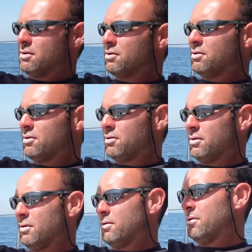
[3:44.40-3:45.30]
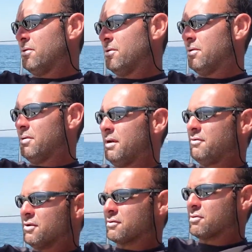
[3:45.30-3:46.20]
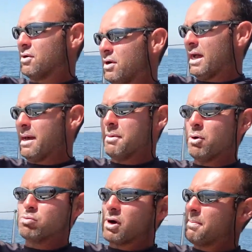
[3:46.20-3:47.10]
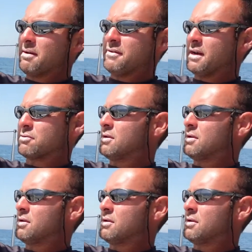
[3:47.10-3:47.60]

euh, la force, quoi. À la main, on pourrait pas le faire,